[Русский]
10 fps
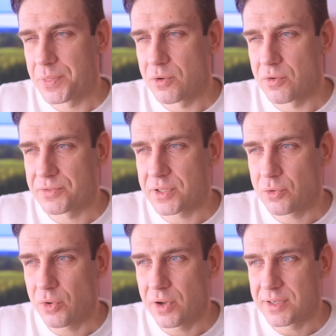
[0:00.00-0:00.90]
ну, в
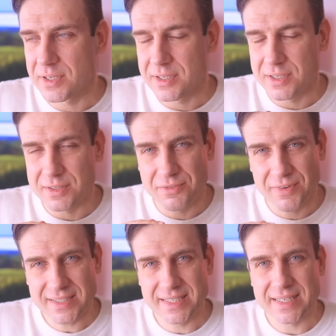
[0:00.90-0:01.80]
такой э,
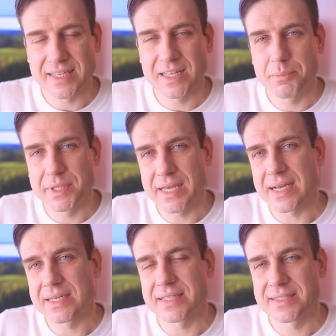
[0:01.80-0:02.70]
фазе, когда меня
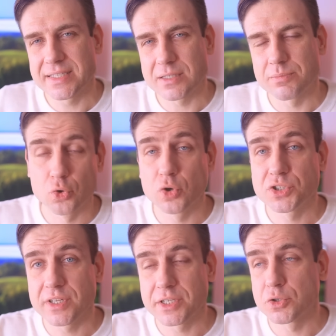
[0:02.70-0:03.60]
как-то ценят, другой
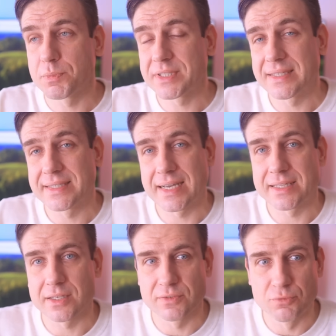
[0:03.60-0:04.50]
человек еще пытается
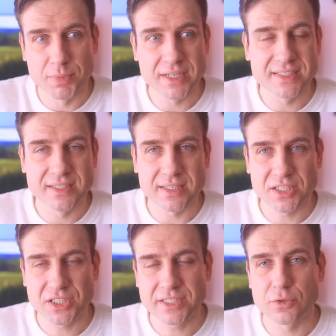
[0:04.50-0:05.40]
как-то ну, прояснить
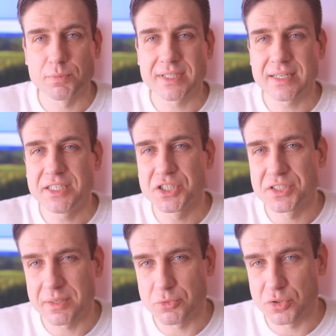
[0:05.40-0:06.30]
отношения, он пыта-
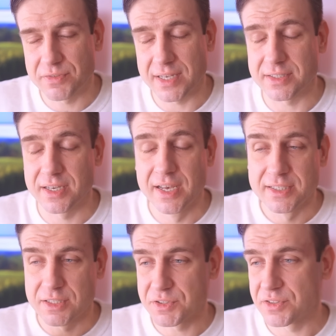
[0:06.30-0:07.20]
ищет со мной связи.
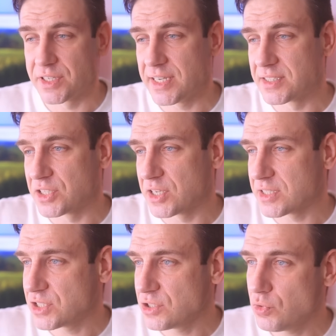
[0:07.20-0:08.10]
Соответственно, я из этих
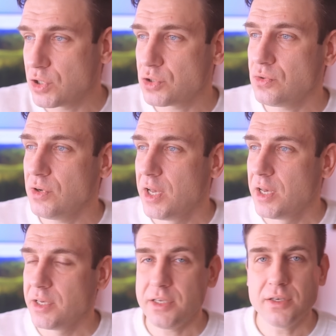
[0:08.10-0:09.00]
отношений ухожу
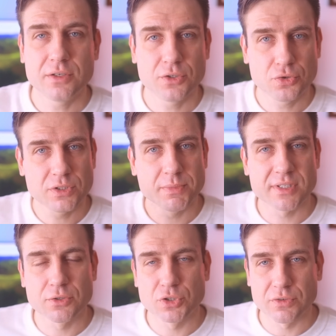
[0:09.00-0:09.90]
и ищу себе
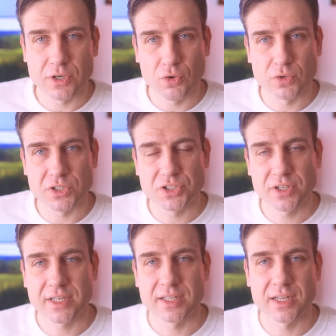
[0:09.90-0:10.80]
следующего какого-то
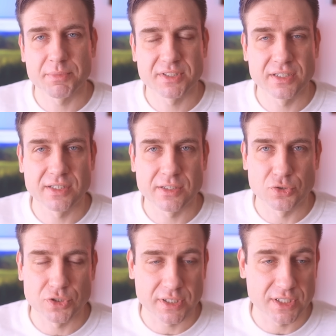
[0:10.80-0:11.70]
человека для построения
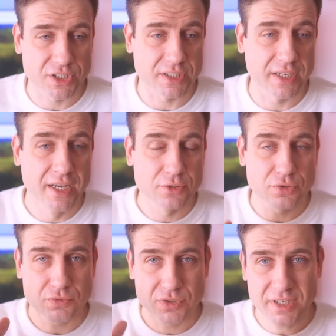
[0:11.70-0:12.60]
следующих отношений. То
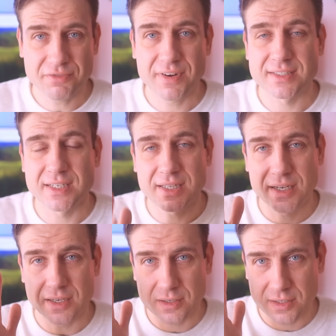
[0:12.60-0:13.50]
есть вот три фазы.
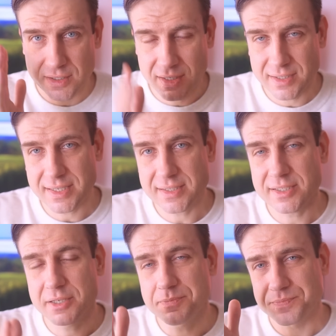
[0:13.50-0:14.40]
Это э,
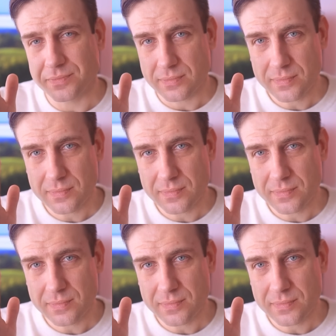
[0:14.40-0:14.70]
идеализация,